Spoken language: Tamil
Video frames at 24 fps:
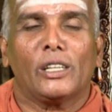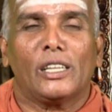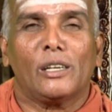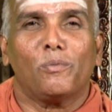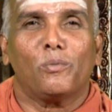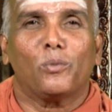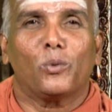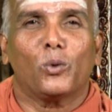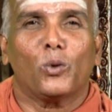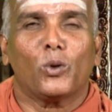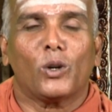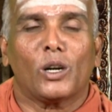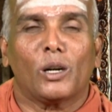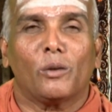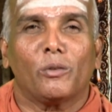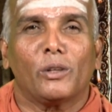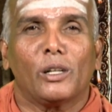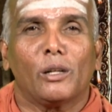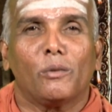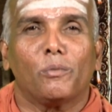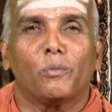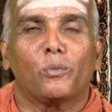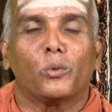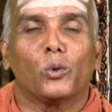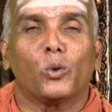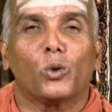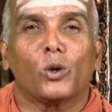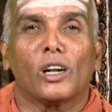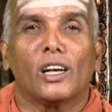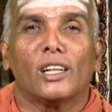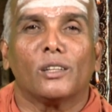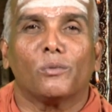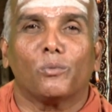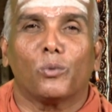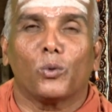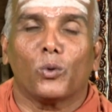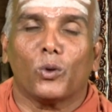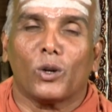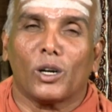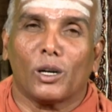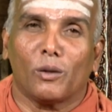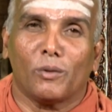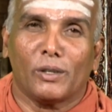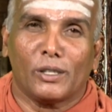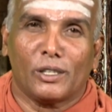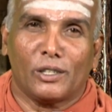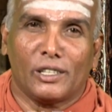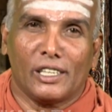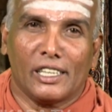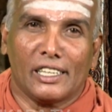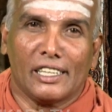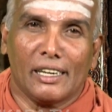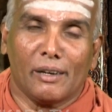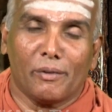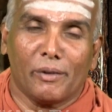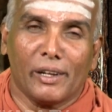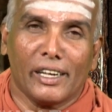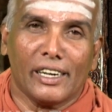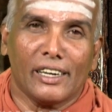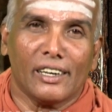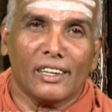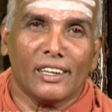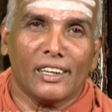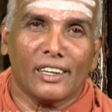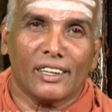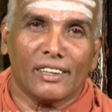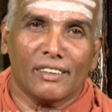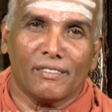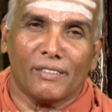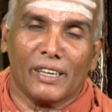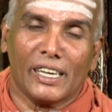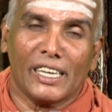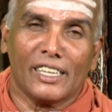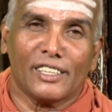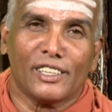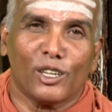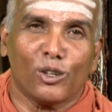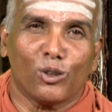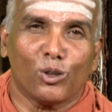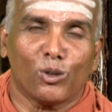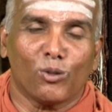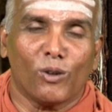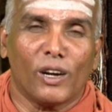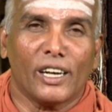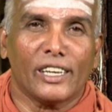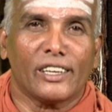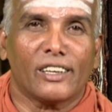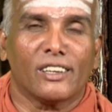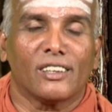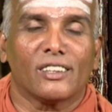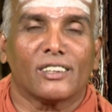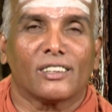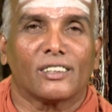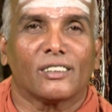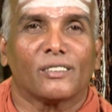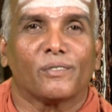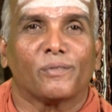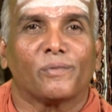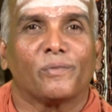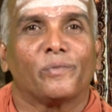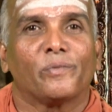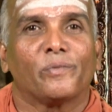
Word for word: தான் பூர்ணவித பூர்ணாத் பூர்ணமசியத்தை அப்படின்னு வேதத்தில் ஒரு வாக்கியம் இருக்குது